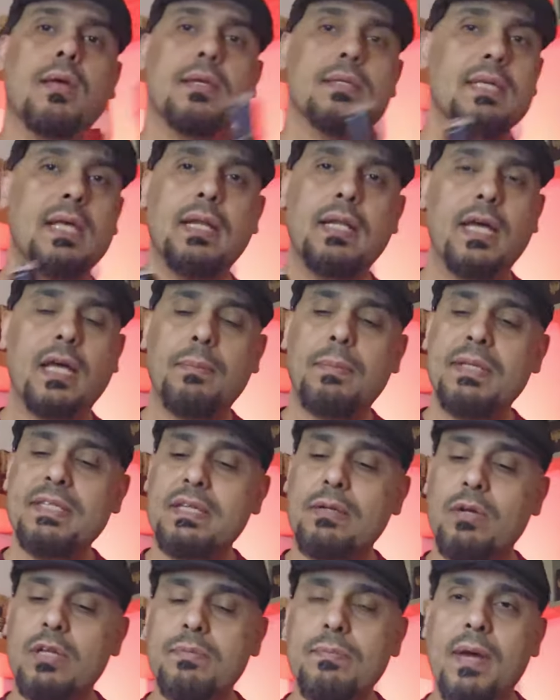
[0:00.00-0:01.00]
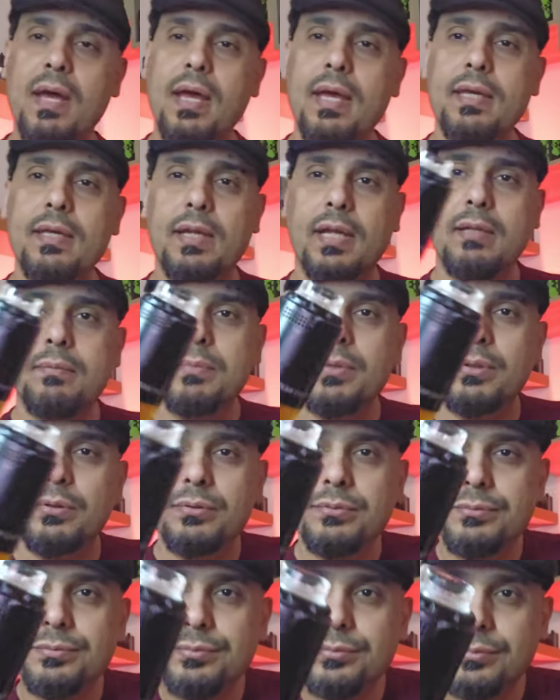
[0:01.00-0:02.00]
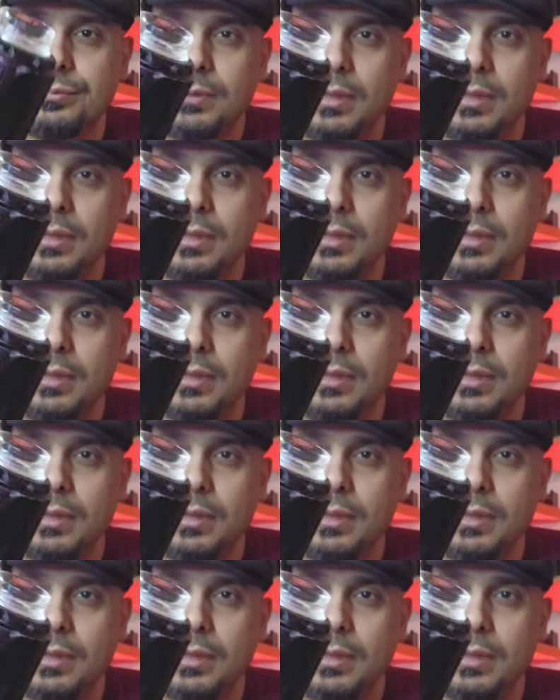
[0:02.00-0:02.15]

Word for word: صار لي اربع سنوات ما اغير عن منو؟